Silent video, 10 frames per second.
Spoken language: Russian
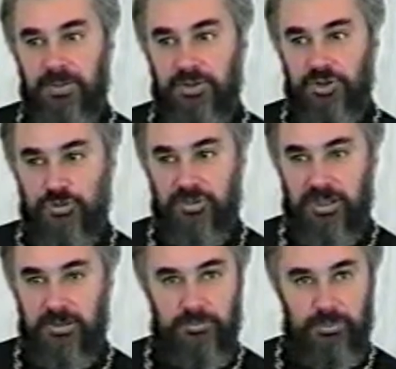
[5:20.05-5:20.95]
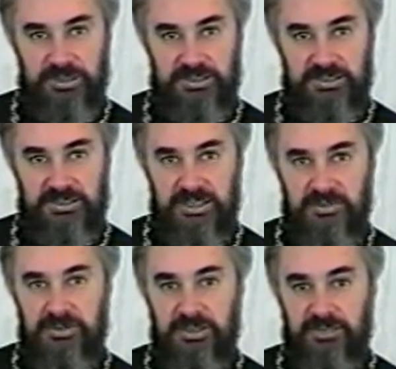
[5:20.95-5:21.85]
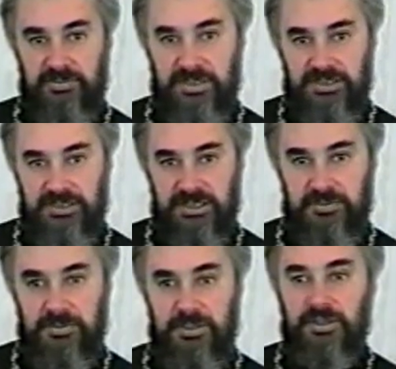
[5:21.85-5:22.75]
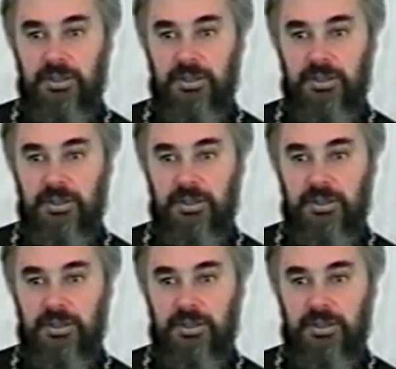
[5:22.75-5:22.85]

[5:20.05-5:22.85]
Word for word: живя без церкви и вне церкви,